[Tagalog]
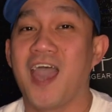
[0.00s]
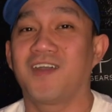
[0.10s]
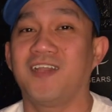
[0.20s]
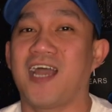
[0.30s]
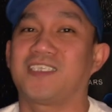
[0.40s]

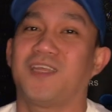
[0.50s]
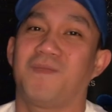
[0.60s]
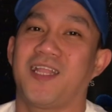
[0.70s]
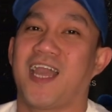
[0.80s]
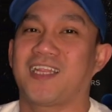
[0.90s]
Kung nasan
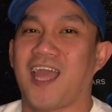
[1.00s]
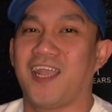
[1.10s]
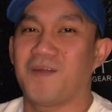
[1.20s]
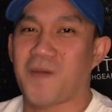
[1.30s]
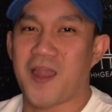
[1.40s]
man nga
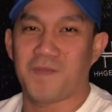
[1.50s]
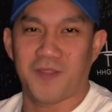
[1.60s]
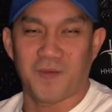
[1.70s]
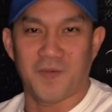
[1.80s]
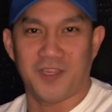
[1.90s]
tayong lapalap
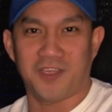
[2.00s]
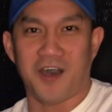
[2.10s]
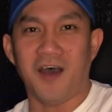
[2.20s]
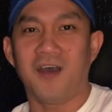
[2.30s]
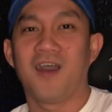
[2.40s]
ng
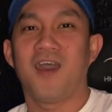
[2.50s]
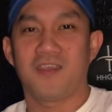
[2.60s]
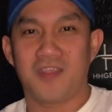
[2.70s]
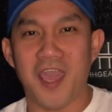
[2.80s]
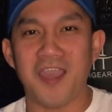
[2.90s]
mundo,
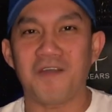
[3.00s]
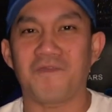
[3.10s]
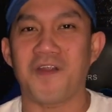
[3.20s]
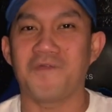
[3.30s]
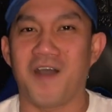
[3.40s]
Thank you
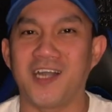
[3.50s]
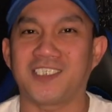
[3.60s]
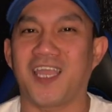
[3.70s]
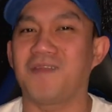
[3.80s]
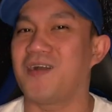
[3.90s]
for
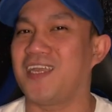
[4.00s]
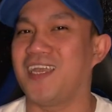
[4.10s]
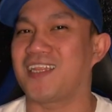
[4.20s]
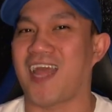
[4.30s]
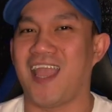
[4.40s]
watching and
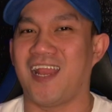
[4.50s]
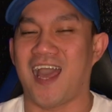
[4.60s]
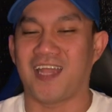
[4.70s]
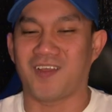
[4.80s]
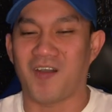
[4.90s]
mag-ingat tayong
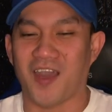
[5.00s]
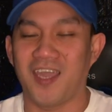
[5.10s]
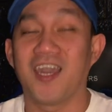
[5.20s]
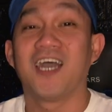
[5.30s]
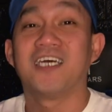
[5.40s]
lahat, okay?